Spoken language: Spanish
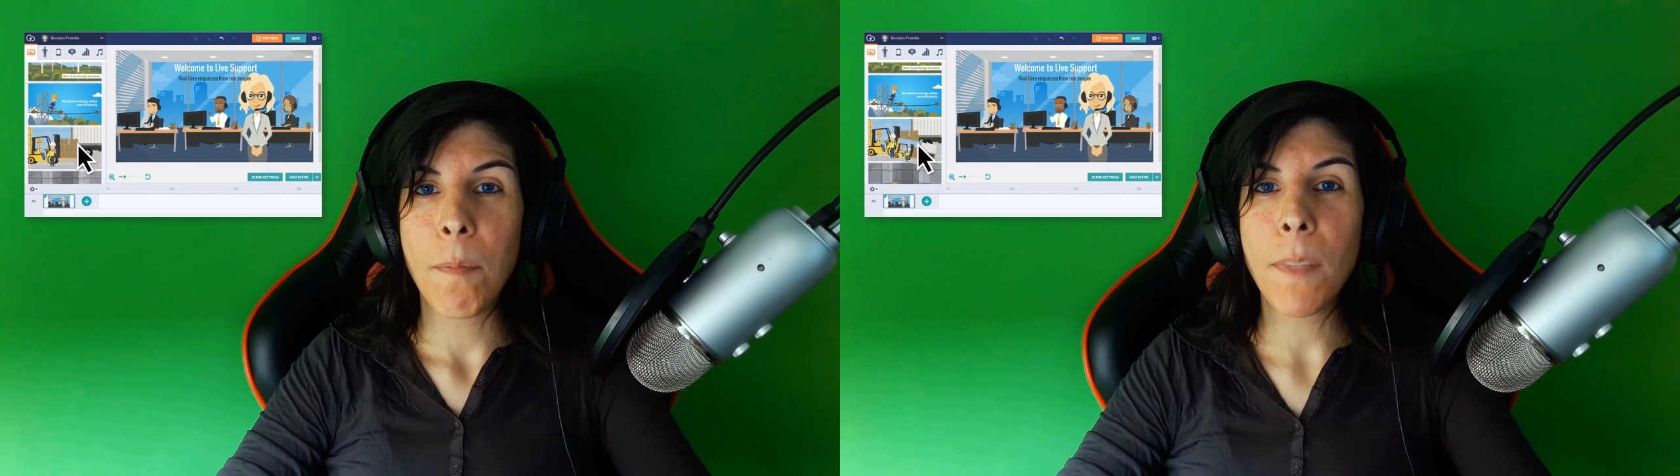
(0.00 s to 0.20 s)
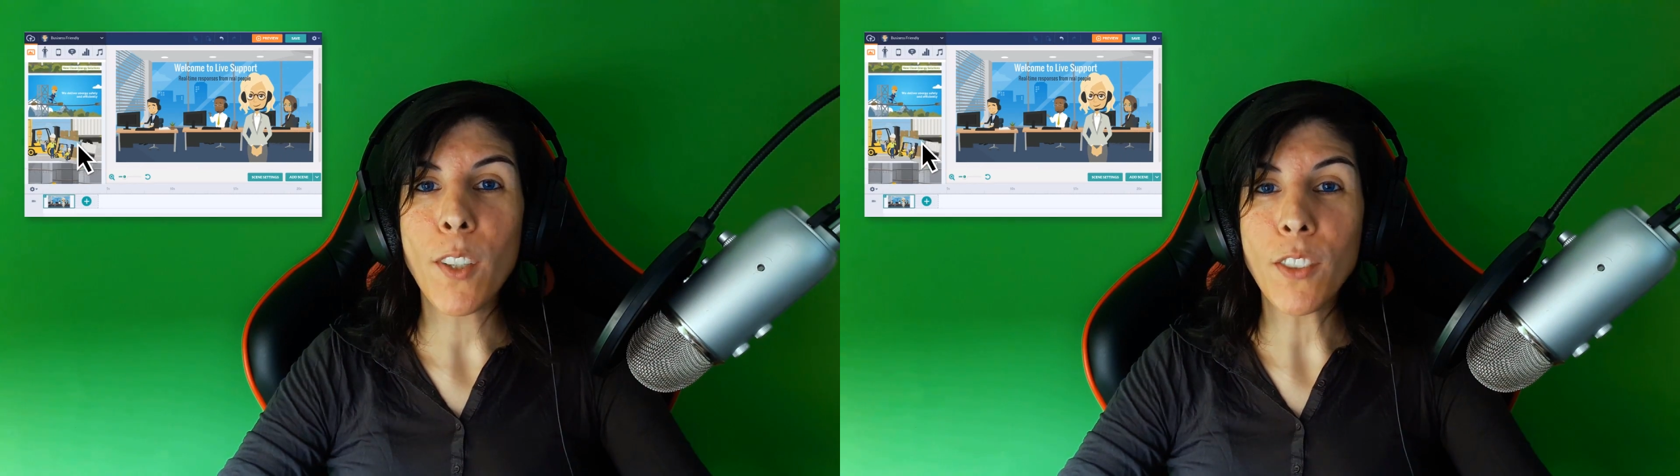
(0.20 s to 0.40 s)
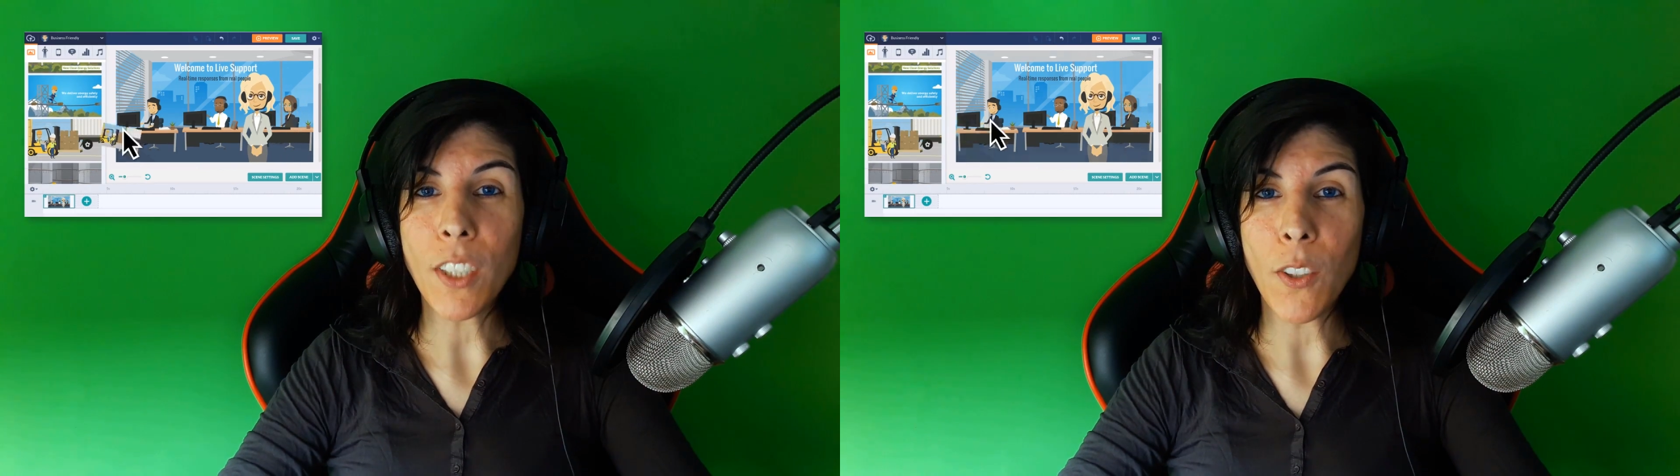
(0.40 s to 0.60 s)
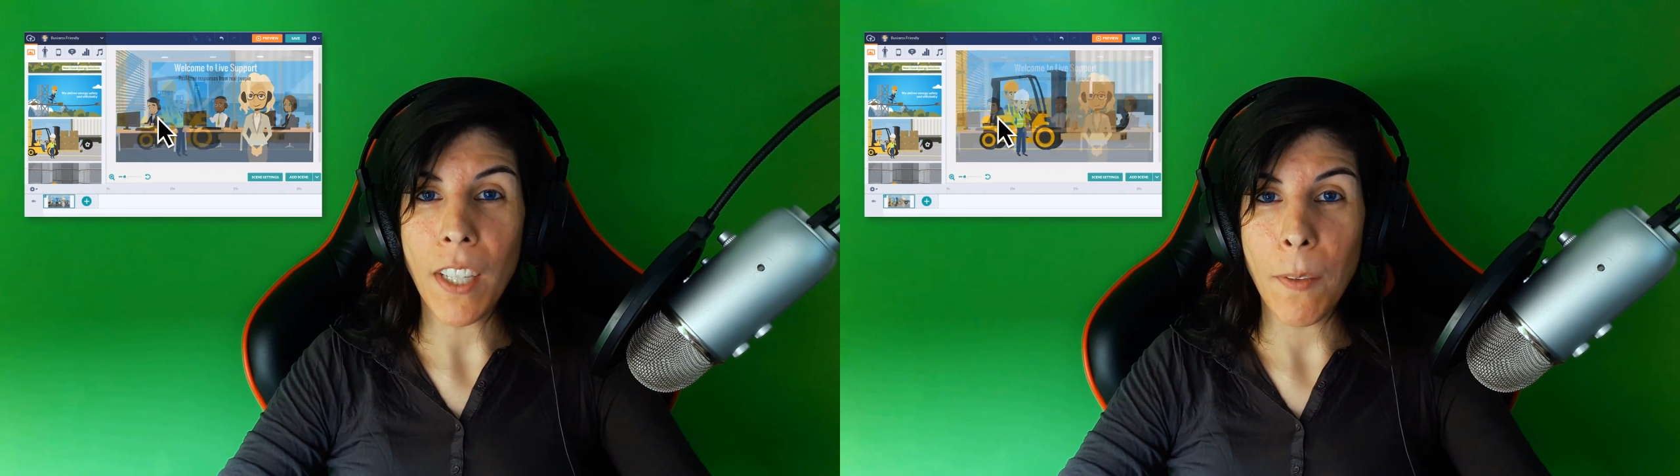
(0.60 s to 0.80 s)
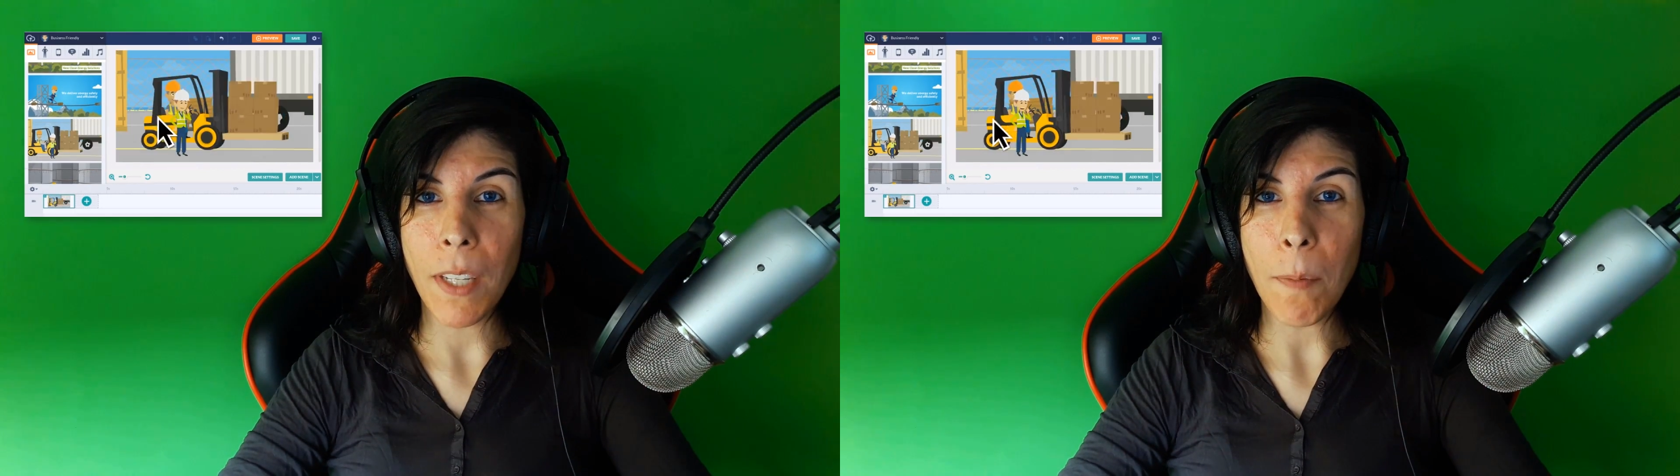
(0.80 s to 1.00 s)
Mi consejo es
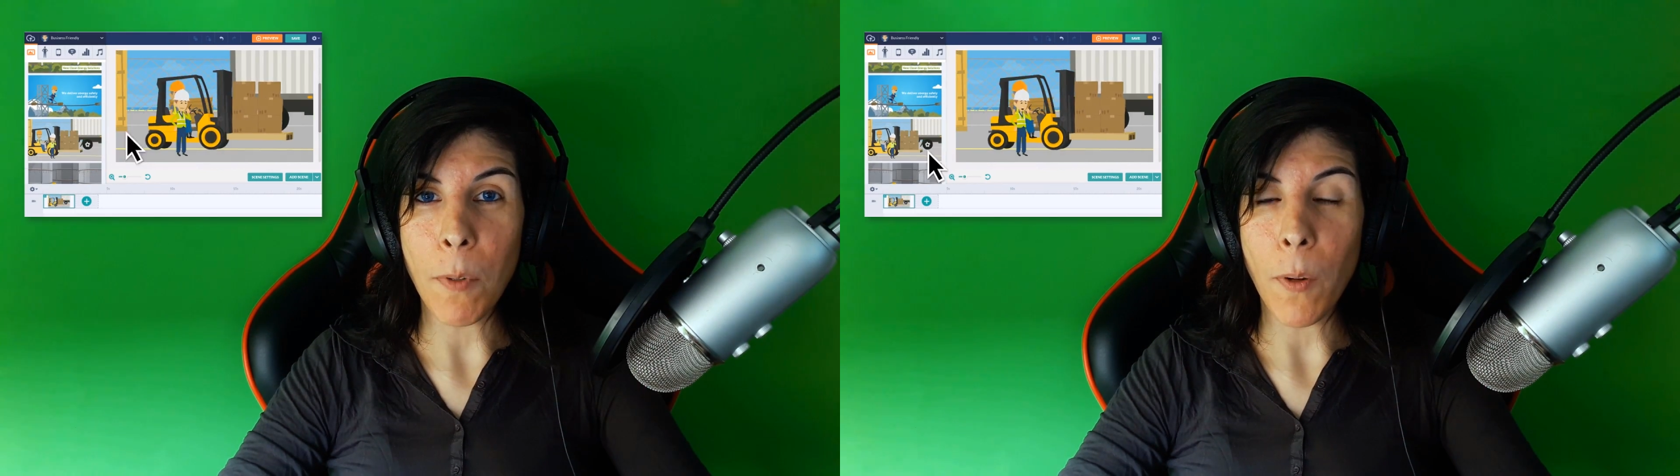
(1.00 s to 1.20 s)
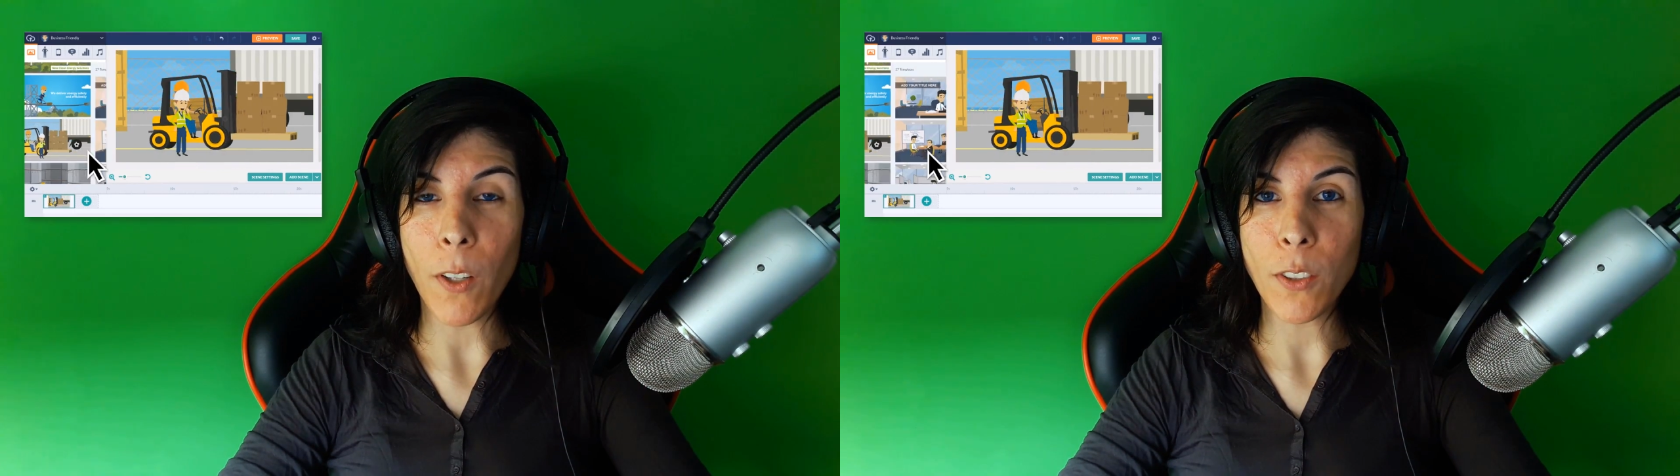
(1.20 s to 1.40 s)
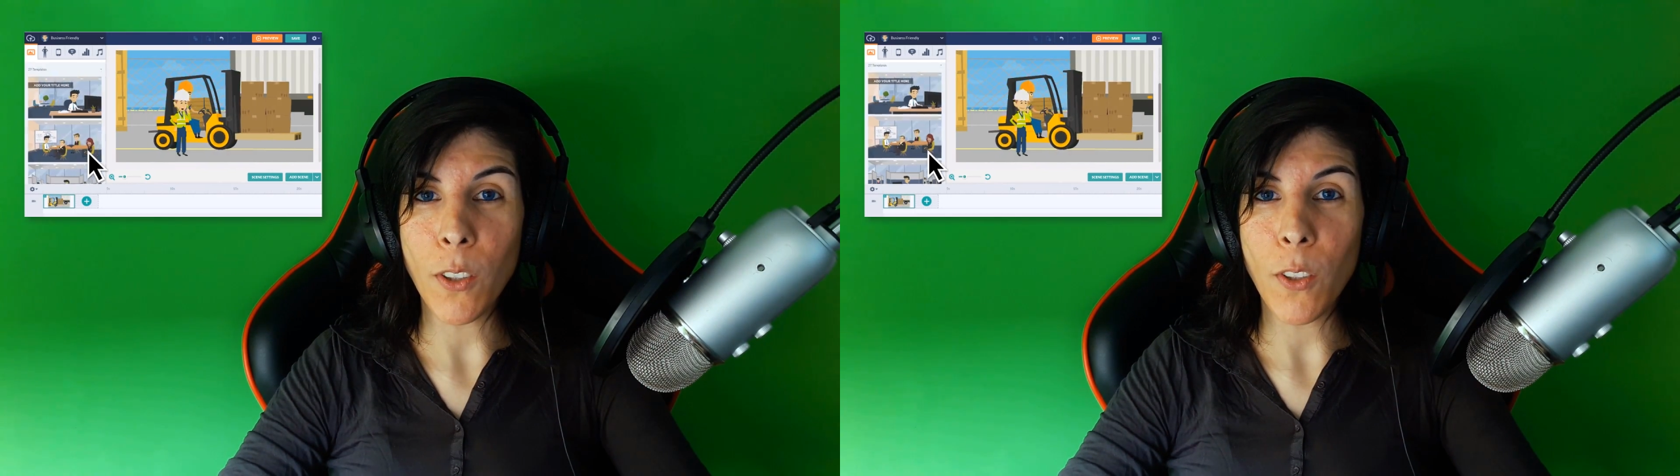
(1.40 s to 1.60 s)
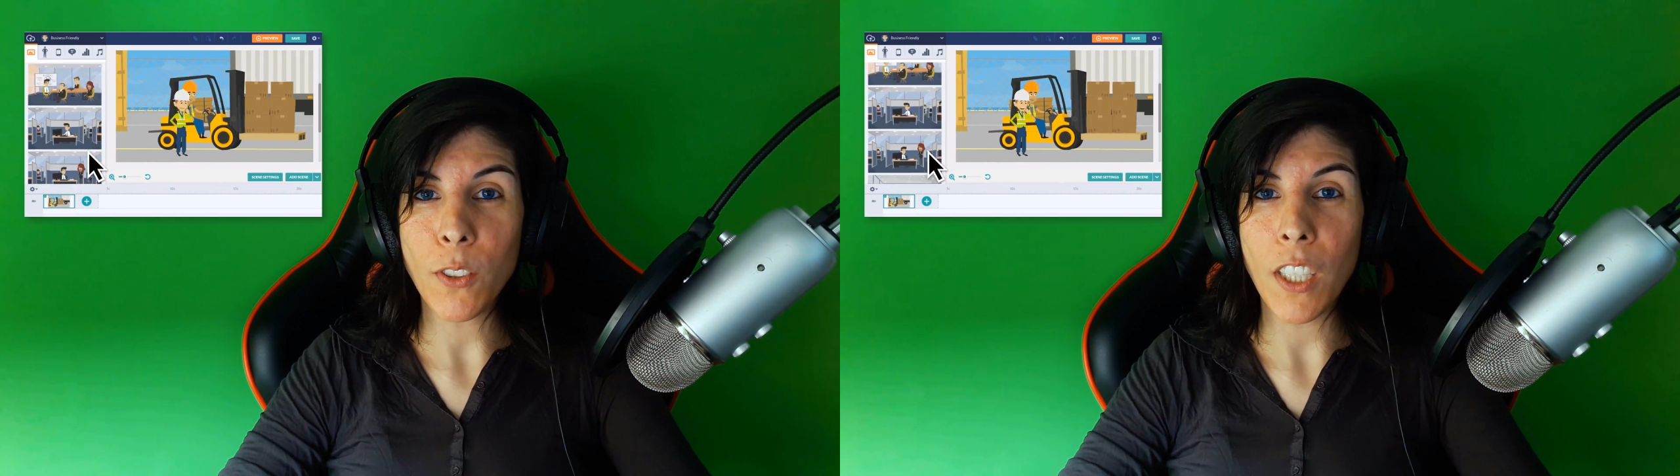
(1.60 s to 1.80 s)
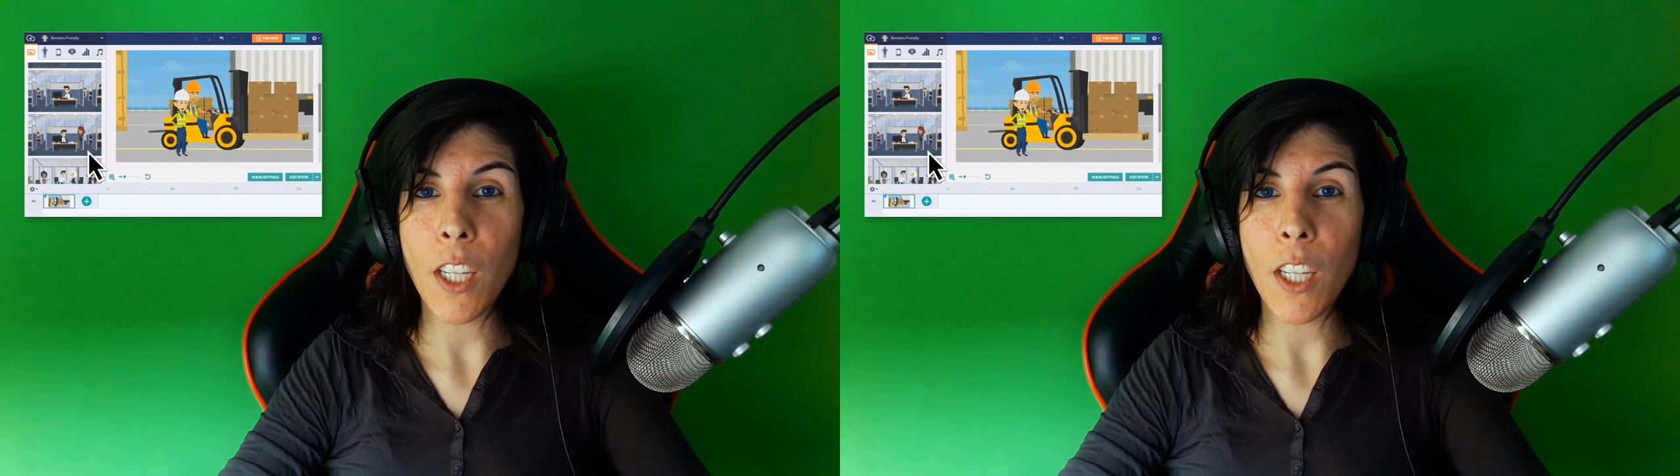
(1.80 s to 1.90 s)
que deberías probarlos todos